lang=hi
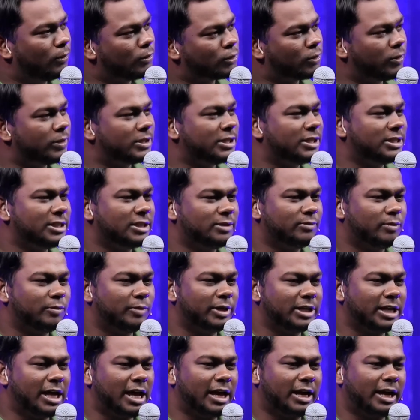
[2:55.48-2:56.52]
उसको इसी चीज़ में
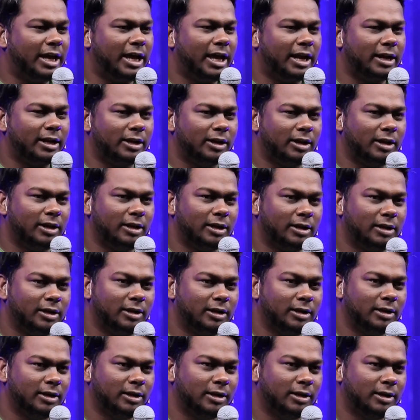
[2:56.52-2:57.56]
मज़ा आ रहा है यार
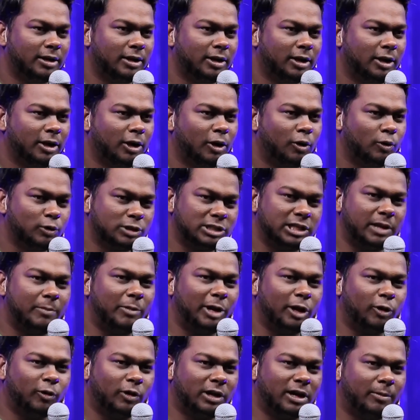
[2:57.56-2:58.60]
उससे
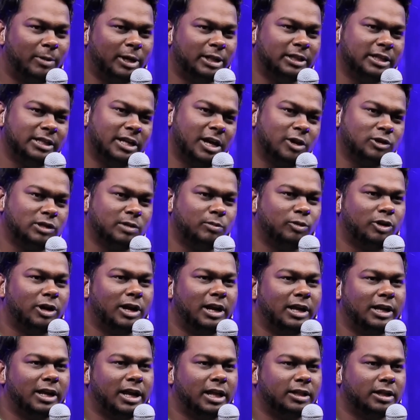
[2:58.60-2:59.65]
पहले कोई खबर दे जाओ उसे बुरा
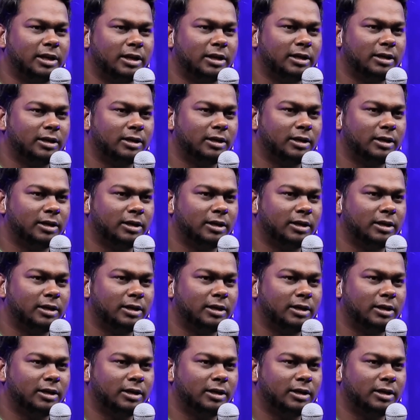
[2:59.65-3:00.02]
लग जाता